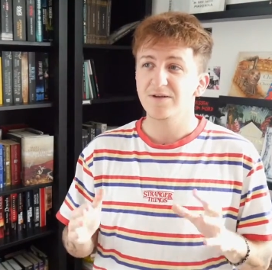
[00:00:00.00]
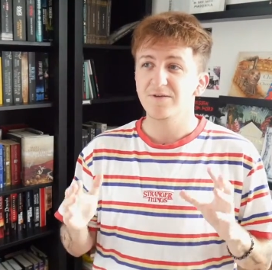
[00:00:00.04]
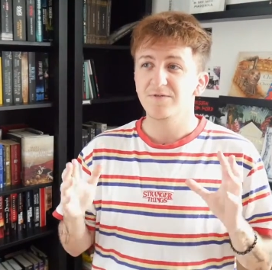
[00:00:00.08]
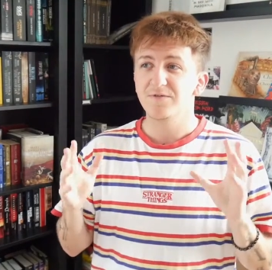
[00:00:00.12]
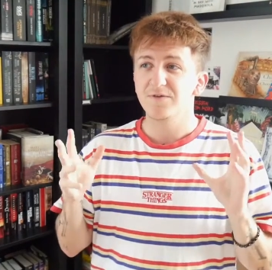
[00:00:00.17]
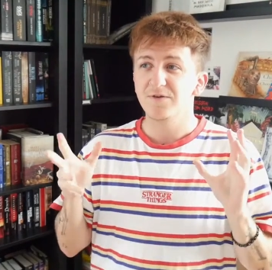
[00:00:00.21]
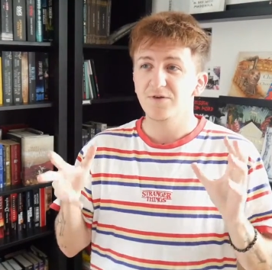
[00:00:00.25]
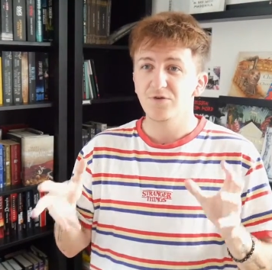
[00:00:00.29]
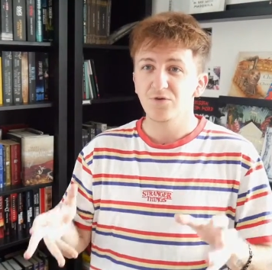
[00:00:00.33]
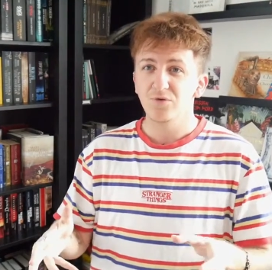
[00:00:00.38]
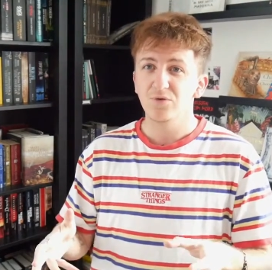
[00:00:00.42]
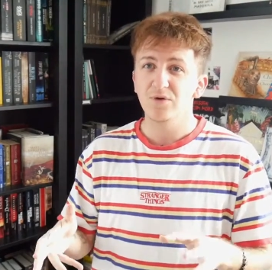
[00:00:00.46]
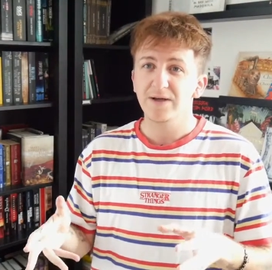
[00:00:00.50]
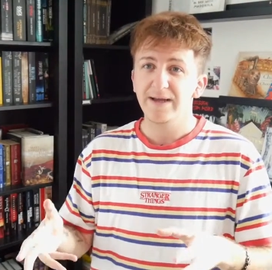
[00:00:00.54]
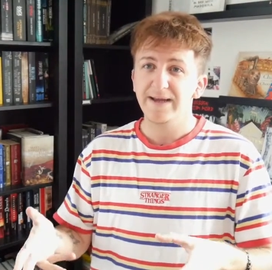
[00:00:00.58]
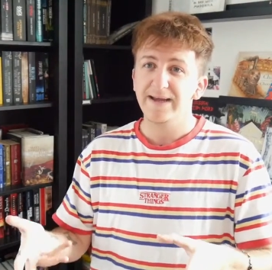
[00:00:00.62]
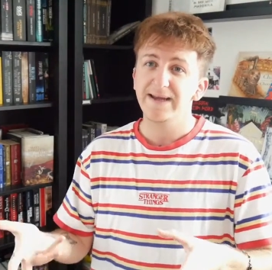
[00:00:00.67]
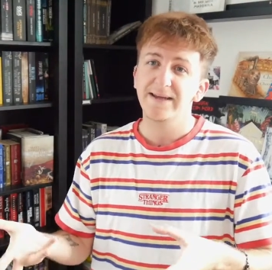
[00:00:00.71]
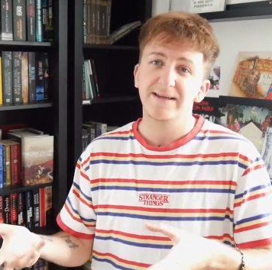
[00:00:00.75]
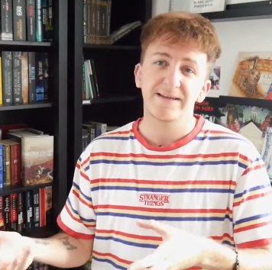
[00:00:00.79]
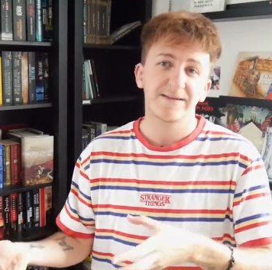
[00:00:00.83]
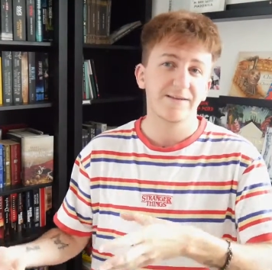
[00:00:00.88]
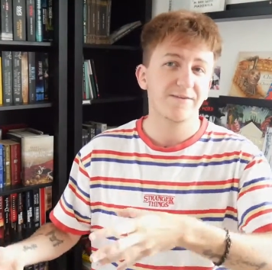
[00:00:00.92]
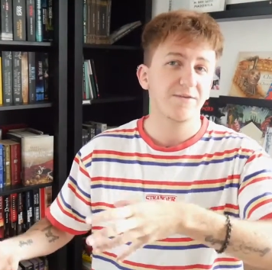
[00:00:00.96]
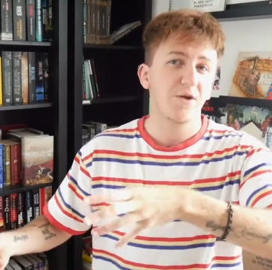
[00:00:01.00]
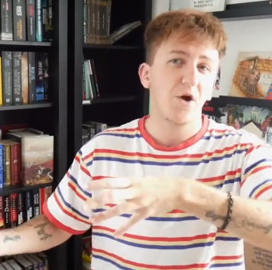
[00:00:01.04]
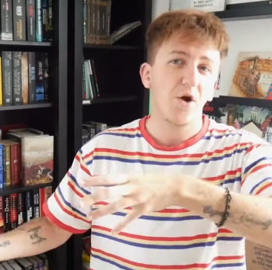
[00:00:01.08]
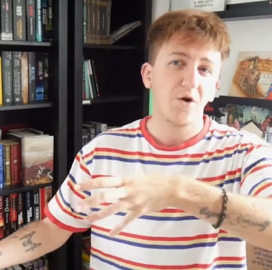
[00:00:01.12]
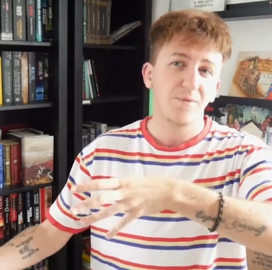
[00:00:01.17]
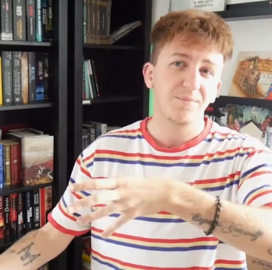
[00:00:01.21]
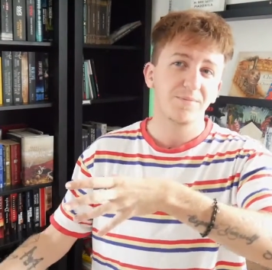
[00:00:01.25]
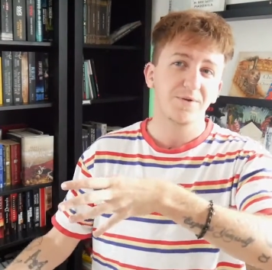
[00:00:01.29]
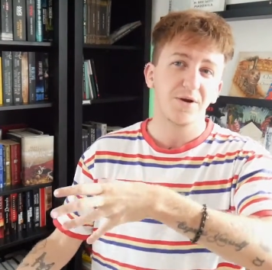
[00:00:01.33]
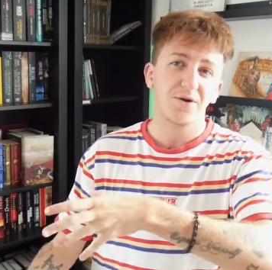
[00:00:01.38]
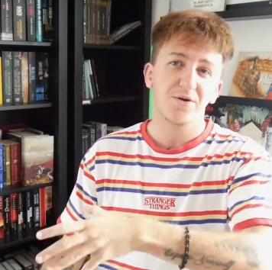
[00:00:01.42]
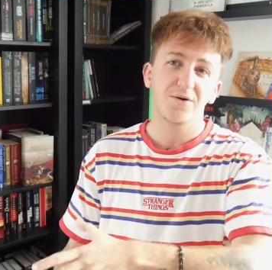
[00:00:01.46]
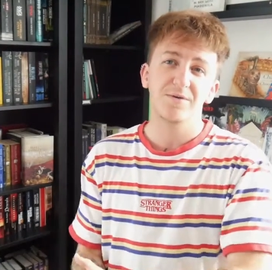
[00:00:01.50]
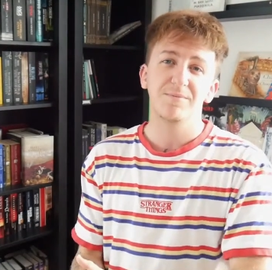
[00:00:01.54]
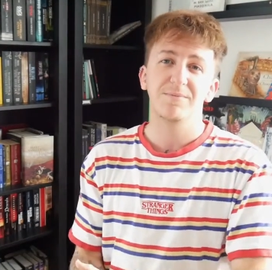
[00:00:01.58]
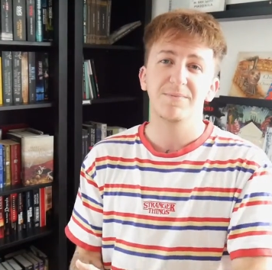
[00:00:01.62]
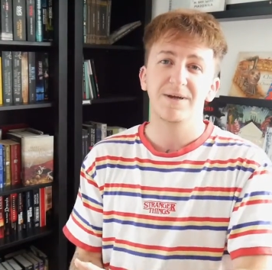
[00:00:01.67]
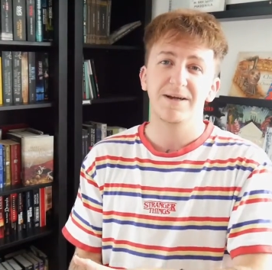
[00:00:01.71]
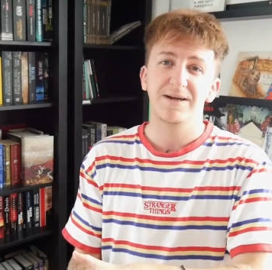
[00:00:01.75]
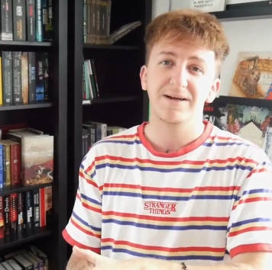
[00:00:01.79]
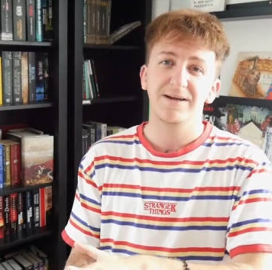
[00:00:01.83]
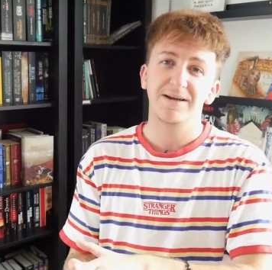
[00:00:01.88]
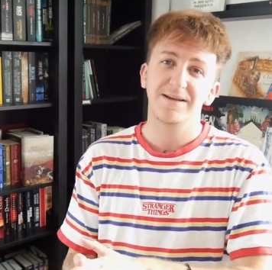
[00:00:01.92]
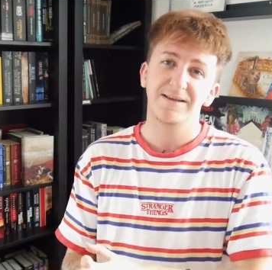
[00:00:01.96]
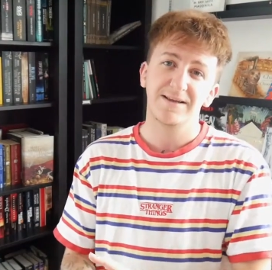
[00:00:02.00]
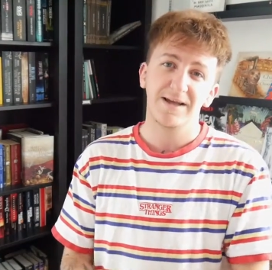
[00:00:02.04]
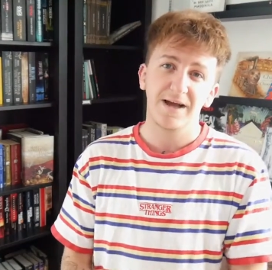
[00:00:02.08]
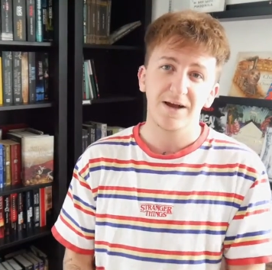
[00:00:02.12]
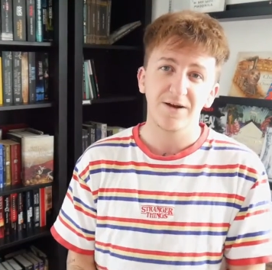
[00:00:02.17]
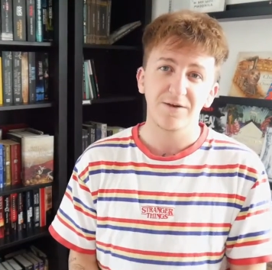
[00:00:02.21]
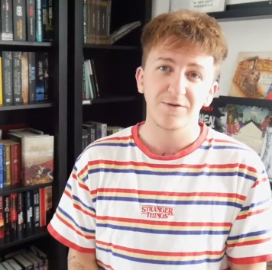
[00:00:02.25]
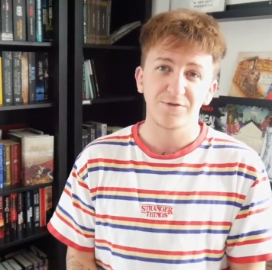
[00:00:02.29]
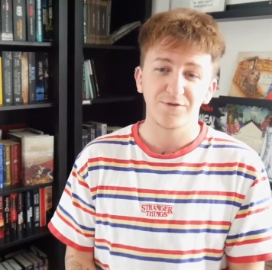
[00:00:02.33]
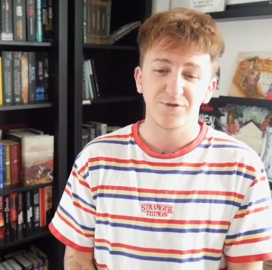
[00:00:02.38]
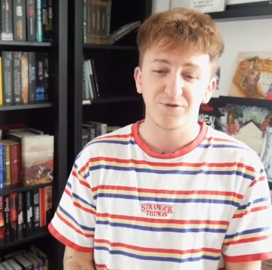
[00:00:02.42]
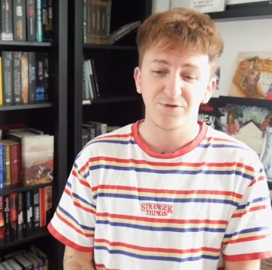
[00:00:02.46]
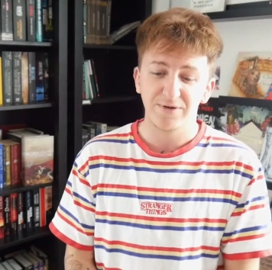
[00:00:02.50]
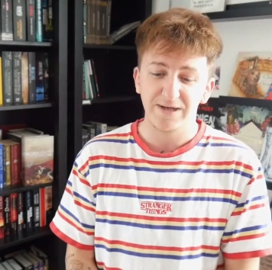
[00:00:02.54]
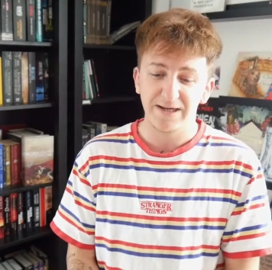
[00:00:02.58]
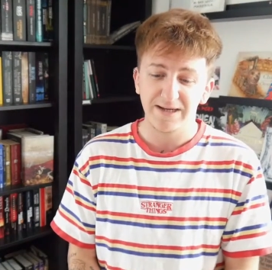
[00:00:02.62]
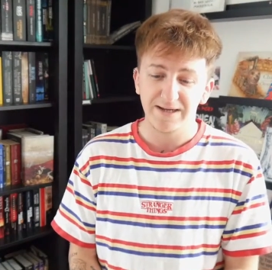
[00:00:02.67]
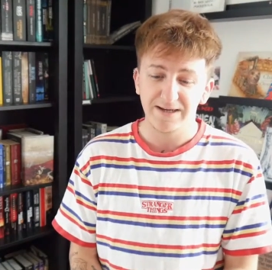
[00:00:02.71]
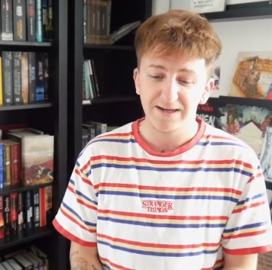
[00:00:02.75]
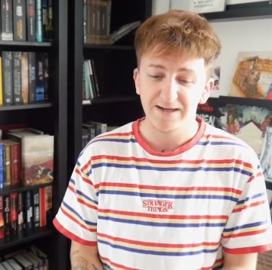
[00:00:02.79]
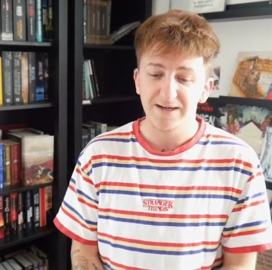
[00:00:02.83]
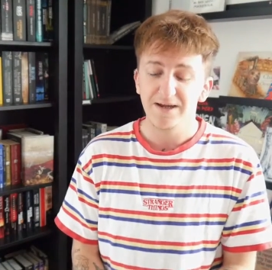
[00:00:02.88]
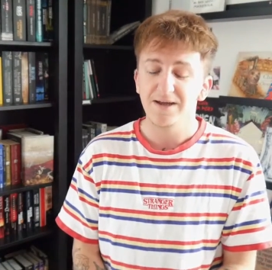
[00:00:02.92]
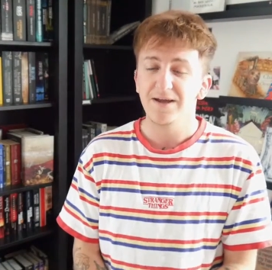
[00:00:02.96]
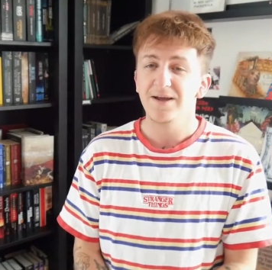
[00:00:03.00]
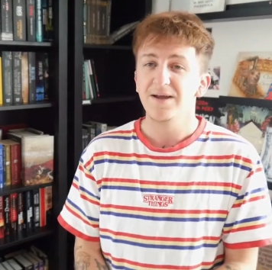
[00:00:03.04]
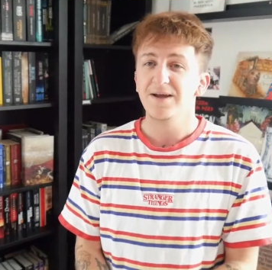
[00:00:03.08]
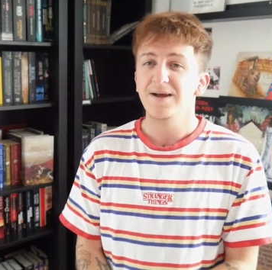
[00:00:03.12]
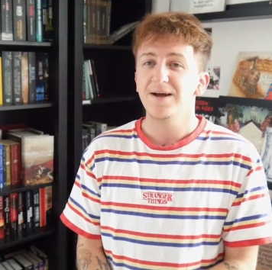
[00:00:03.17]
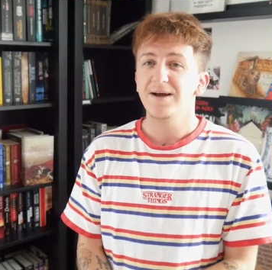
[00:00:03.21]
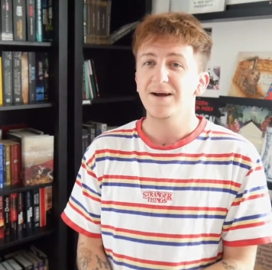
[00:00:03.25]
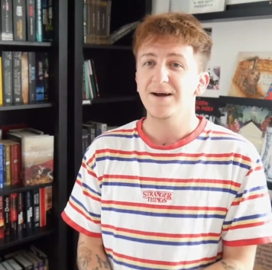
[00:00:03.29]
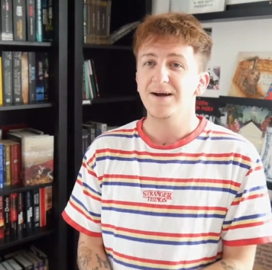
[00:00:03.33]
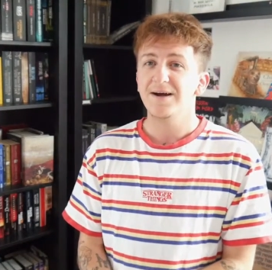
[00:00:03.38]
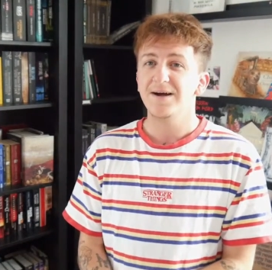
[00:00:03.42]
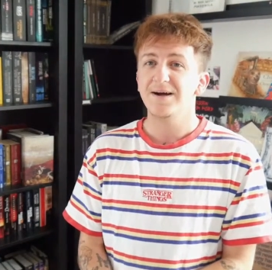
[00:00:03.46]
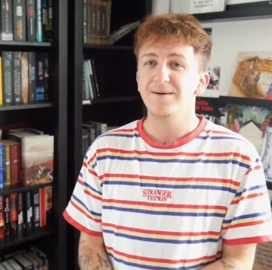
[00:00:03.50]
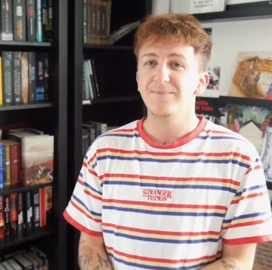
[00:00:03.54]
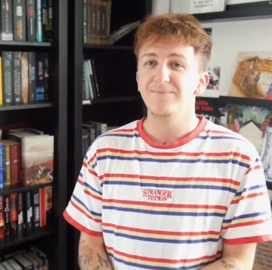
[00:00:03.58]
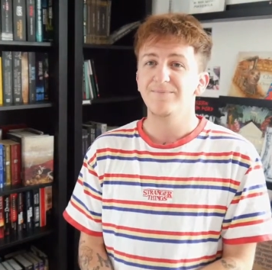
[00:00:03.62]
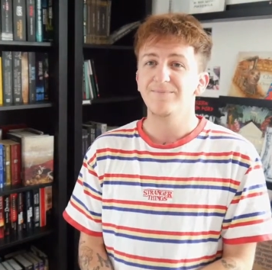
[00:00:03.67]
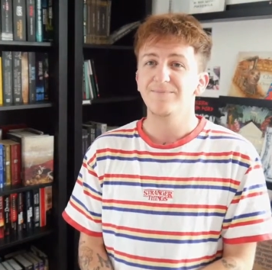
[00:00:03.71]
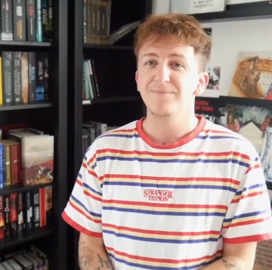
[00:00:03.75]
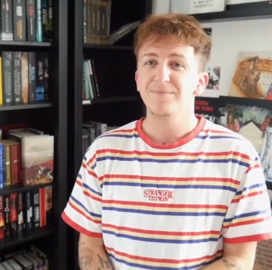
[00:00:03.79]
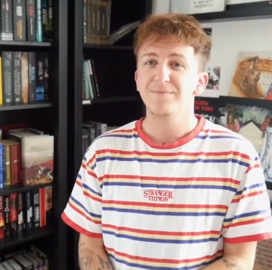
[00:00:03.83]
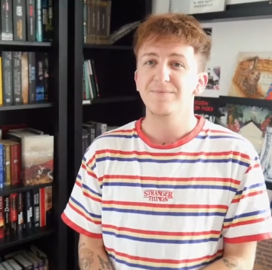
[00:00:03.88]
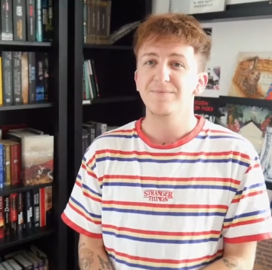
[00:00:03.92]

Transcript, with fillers: ich versuche echt das Hauptaugenmerk darauf zu legen. Ähm,